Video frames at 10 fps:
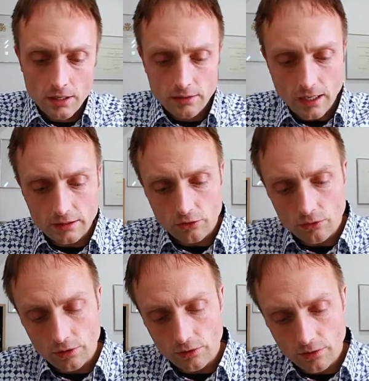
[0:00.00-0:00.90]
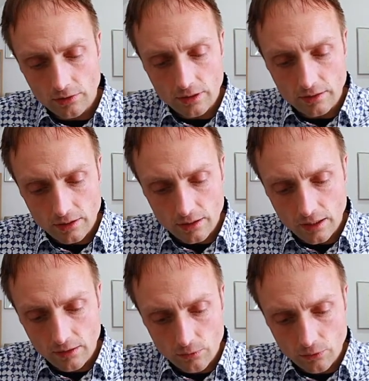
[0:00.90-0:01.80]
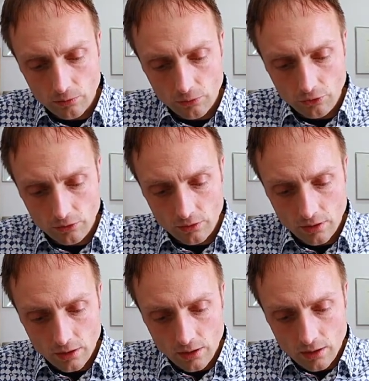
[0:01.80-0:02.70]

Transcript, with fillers: Taktischen Horizont setze ich irgendwo zwischen